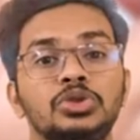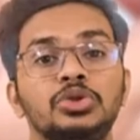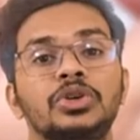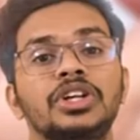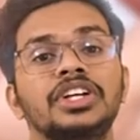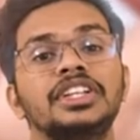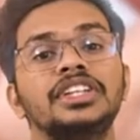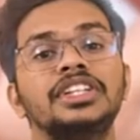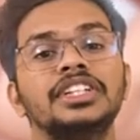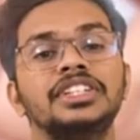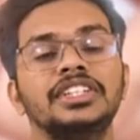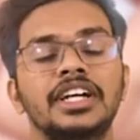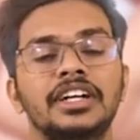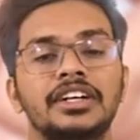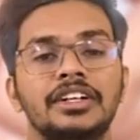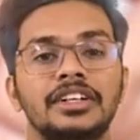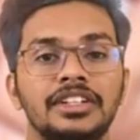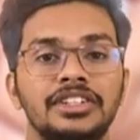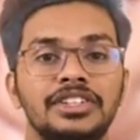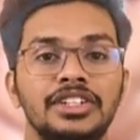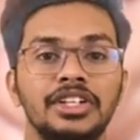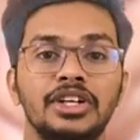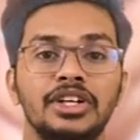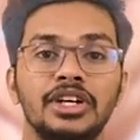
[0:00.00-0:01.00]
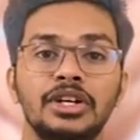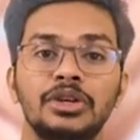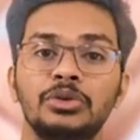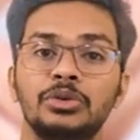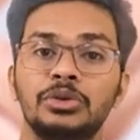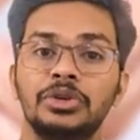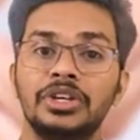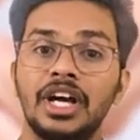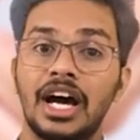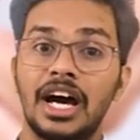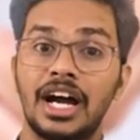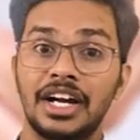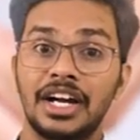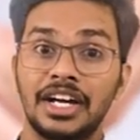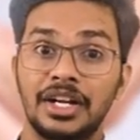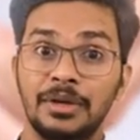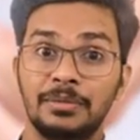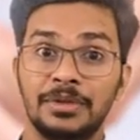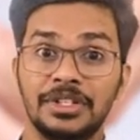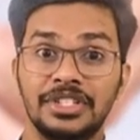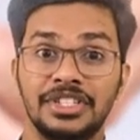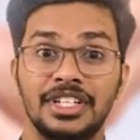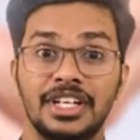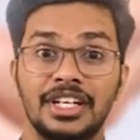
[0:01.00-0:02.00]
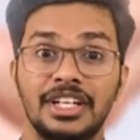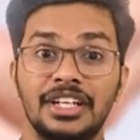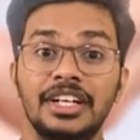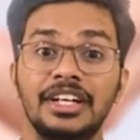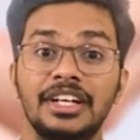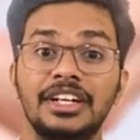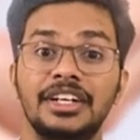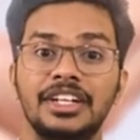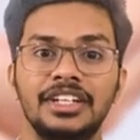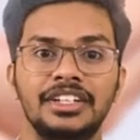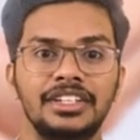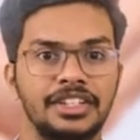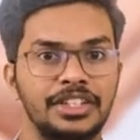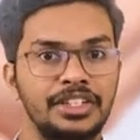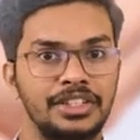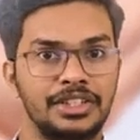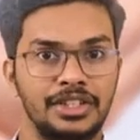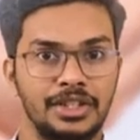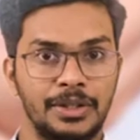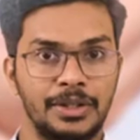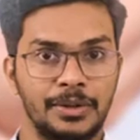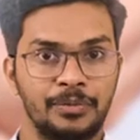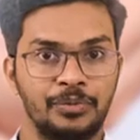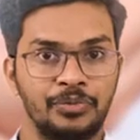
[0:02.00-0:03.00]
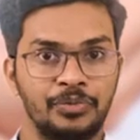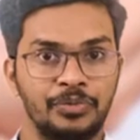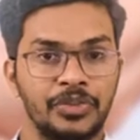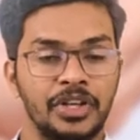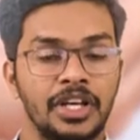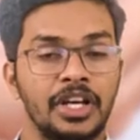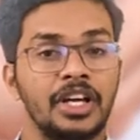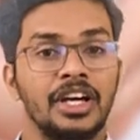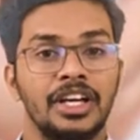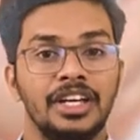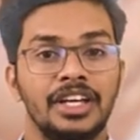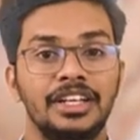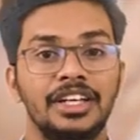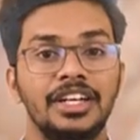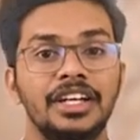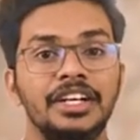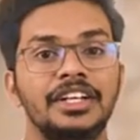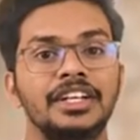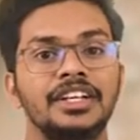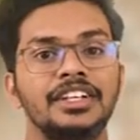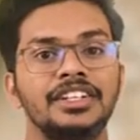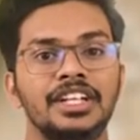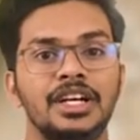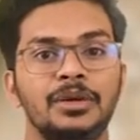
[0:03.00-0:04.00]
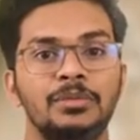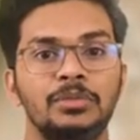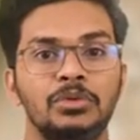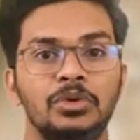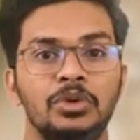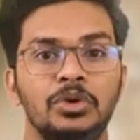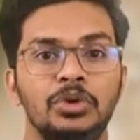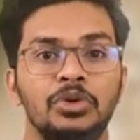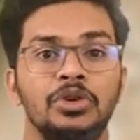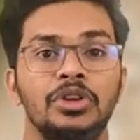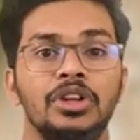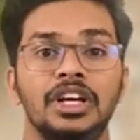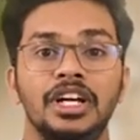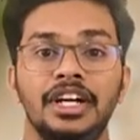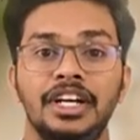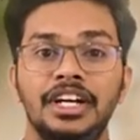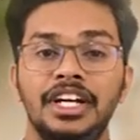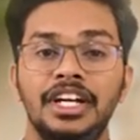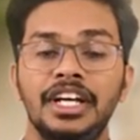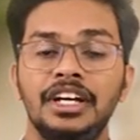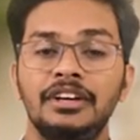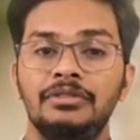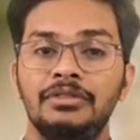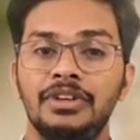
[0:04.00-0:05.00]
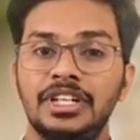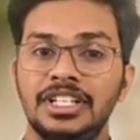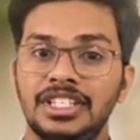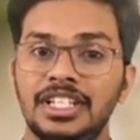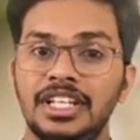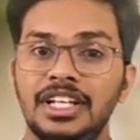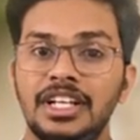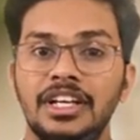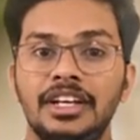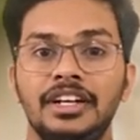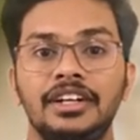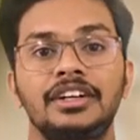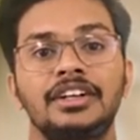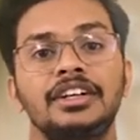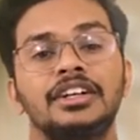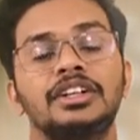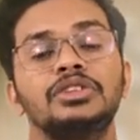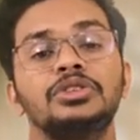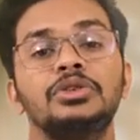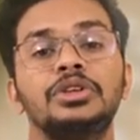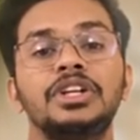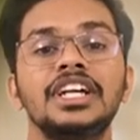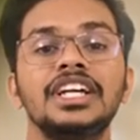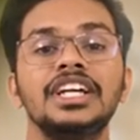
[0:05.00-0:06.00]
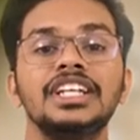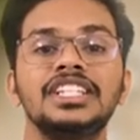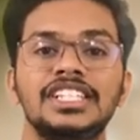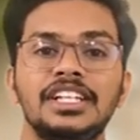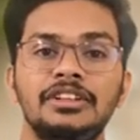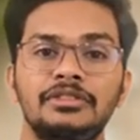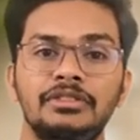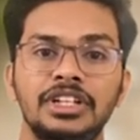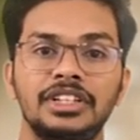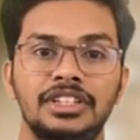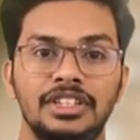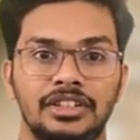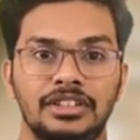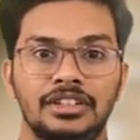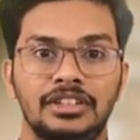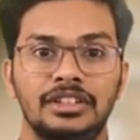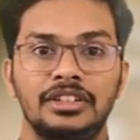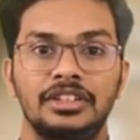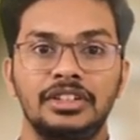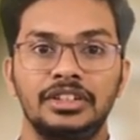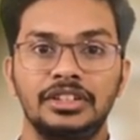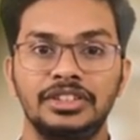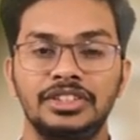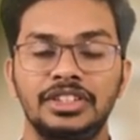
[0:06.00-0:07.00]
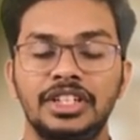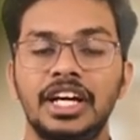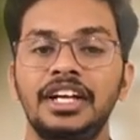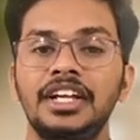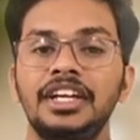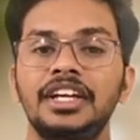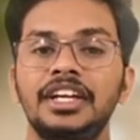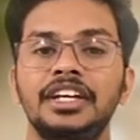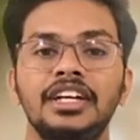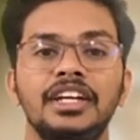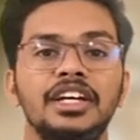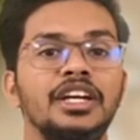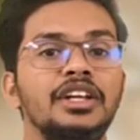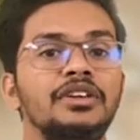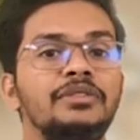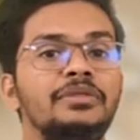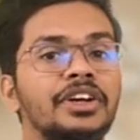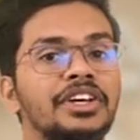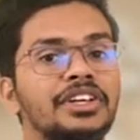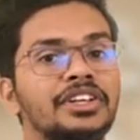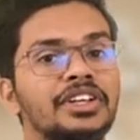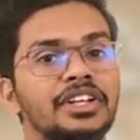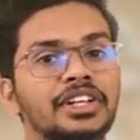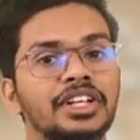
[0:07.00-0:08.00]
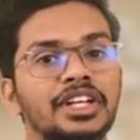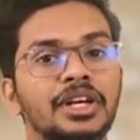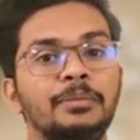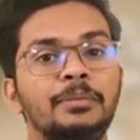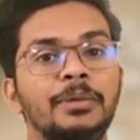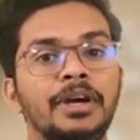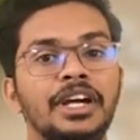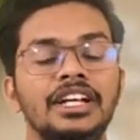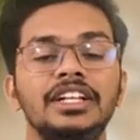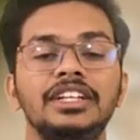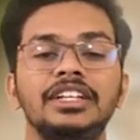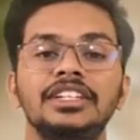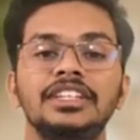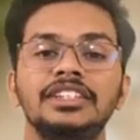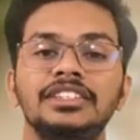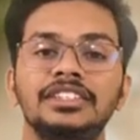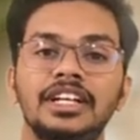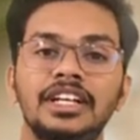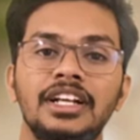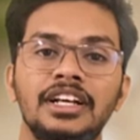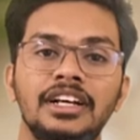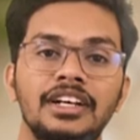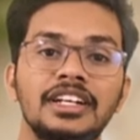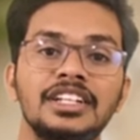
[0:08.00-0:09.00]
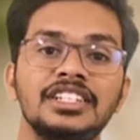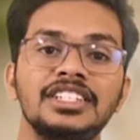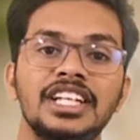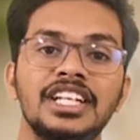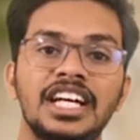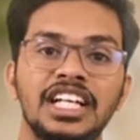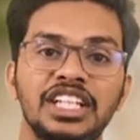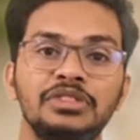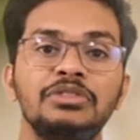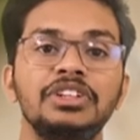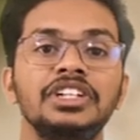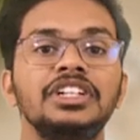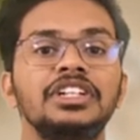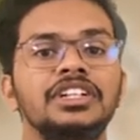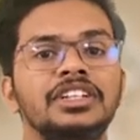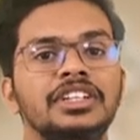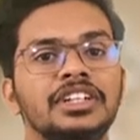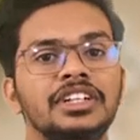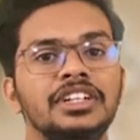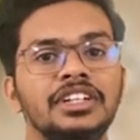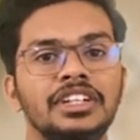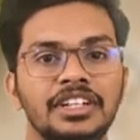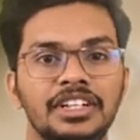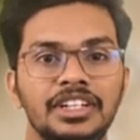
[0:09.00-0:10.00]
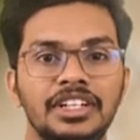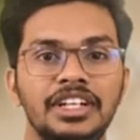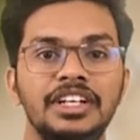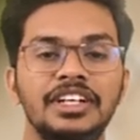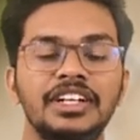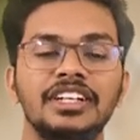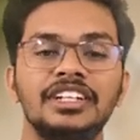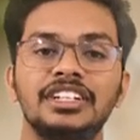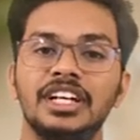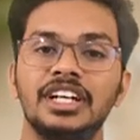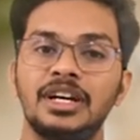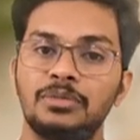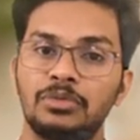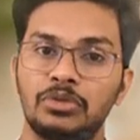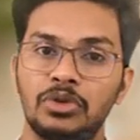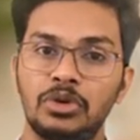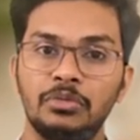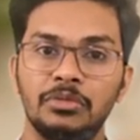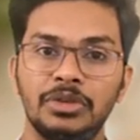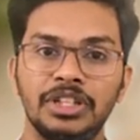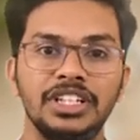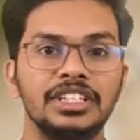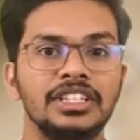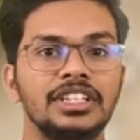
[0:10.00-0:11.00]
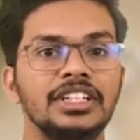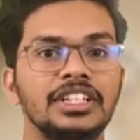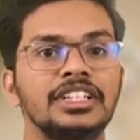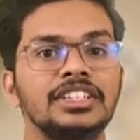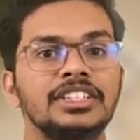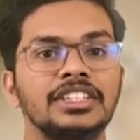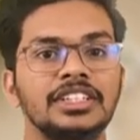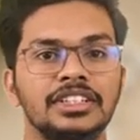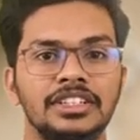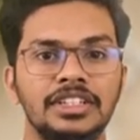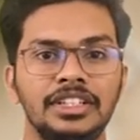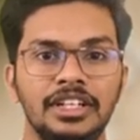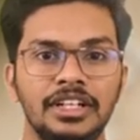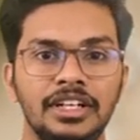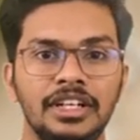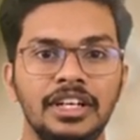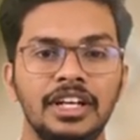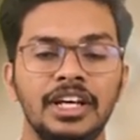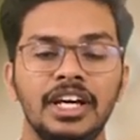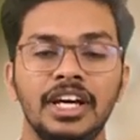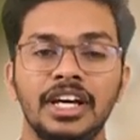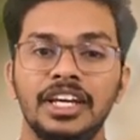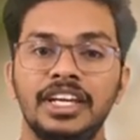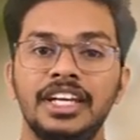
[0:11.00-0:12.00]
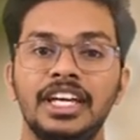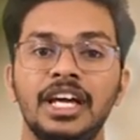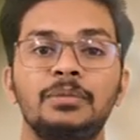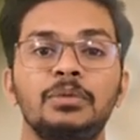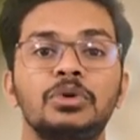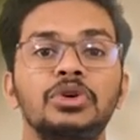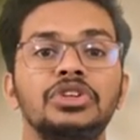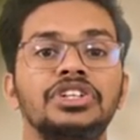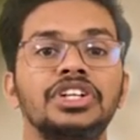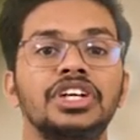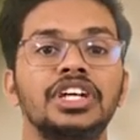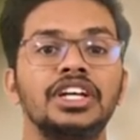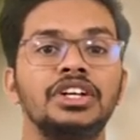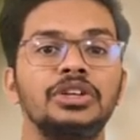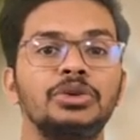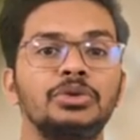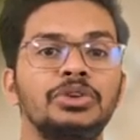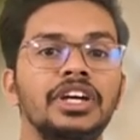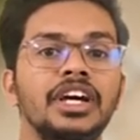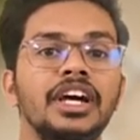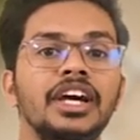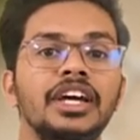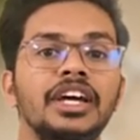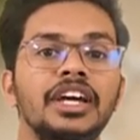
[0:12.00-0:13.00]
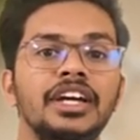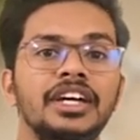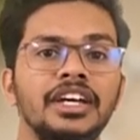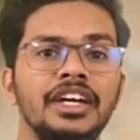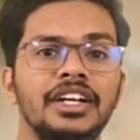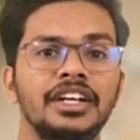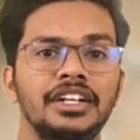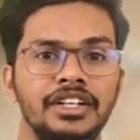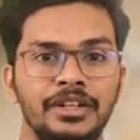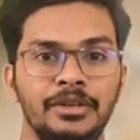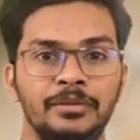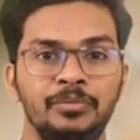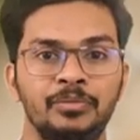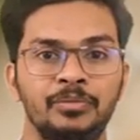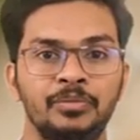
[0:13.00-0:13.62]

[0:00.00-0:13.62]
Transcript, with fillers: तुरंत ही जाकर चिकनगुनिया आर टी की टेस्ट कीजिए ये टेस्ट आपको डे वन से लेकर तो डे सेवन तक यानी कि इन्फेक्शन के पहले दिन से लेकर सातवें दिन तक ये टेस्ट आपको मदद कर सकती है कि आपको चिकनगुनिया है या नहीं